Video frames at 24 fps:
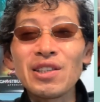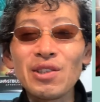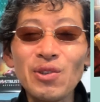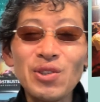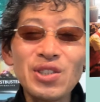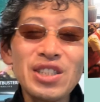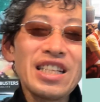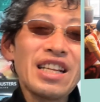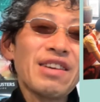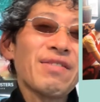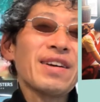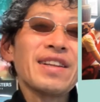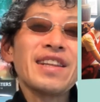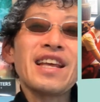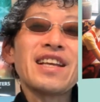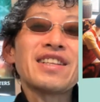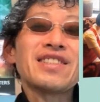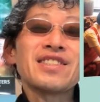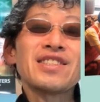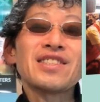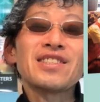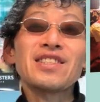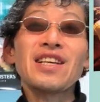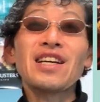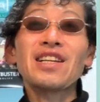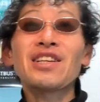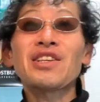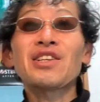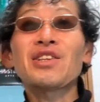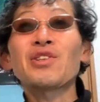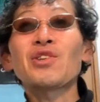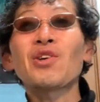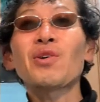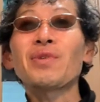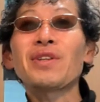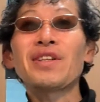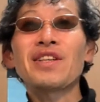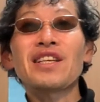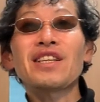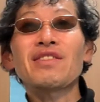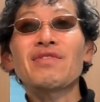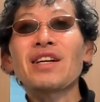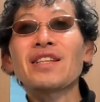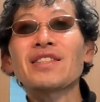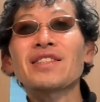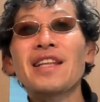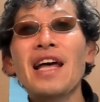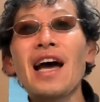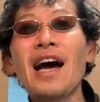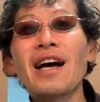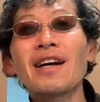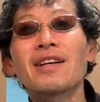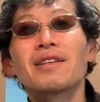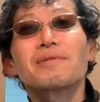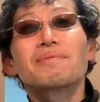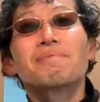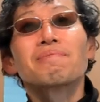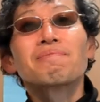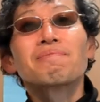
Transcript: 木のシネマ天神さんに金曜日に行きました。